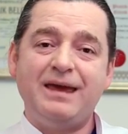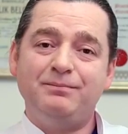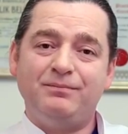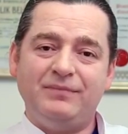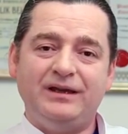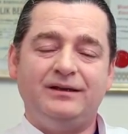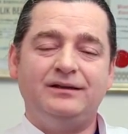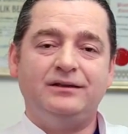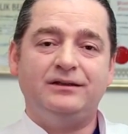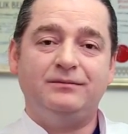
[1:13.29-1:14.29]
en
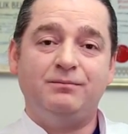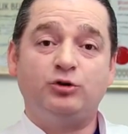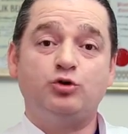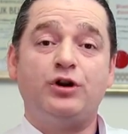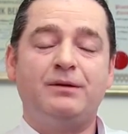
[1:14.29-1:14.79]
e, majör